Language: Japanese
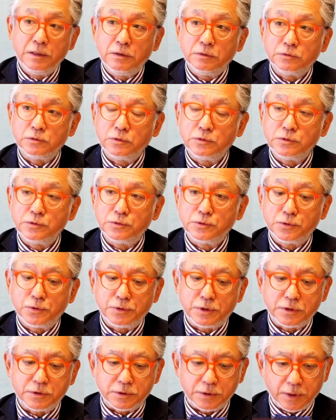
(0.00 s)
そうすると
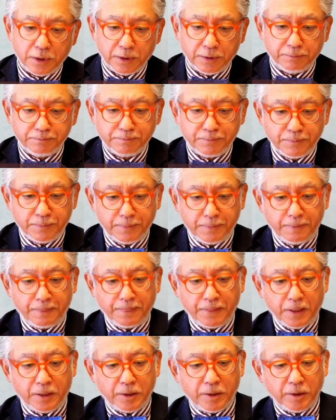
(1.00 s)
ですね、
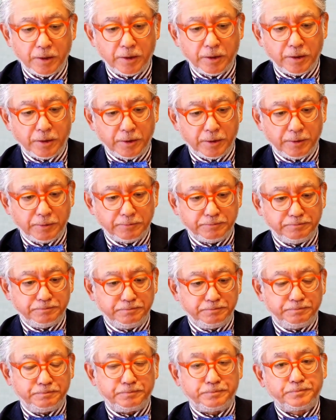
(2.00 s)
えー、